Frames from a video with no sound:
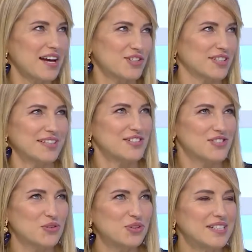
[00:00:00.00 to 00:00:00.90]
Gerçekten
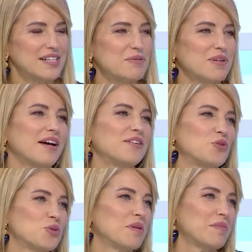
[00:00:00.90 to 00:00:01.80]
hiç onunla ilgili bir, yani
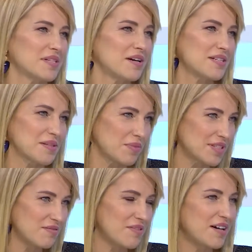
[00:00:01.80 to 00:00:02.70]
gözümde mesela
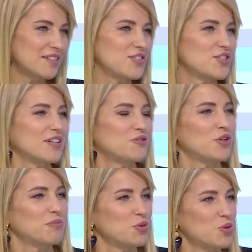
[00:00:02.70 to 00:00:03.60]
simmatım var evet. işte
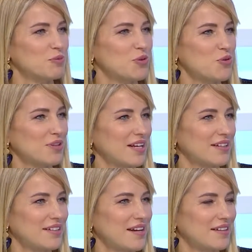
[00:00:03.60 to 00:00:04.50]
atıyorum gözümün
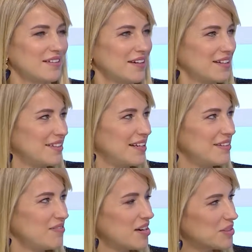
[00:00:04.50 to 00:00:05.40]
önünden inen
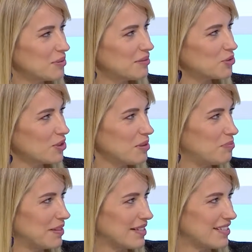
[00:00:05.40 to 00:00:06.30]
nelerim vardı benim hocam
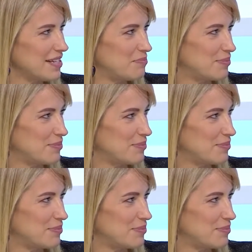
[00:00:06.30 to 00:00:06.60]
iplik ee,